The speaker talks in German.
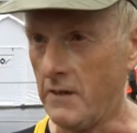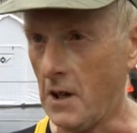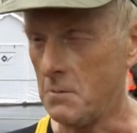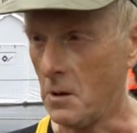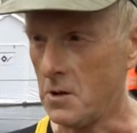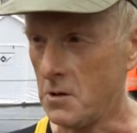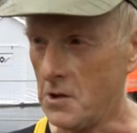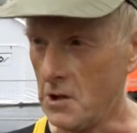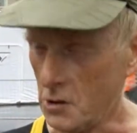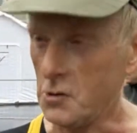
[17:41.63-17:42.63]
Weinmarathon
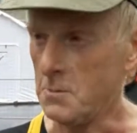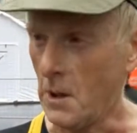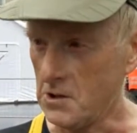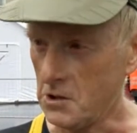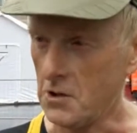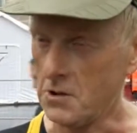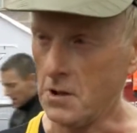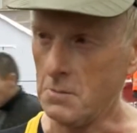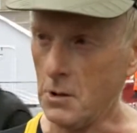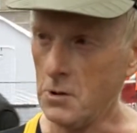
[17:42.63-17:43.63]
der Deutschen Weinstraße
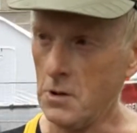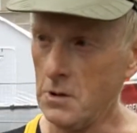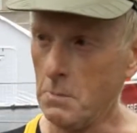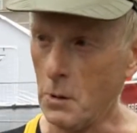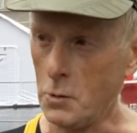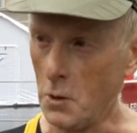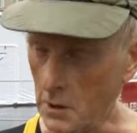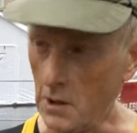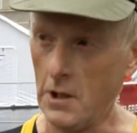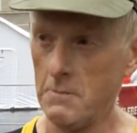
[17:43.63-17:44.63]
gemacht in Bad
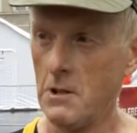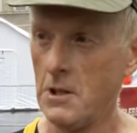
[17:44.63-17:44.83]
Dürkheim.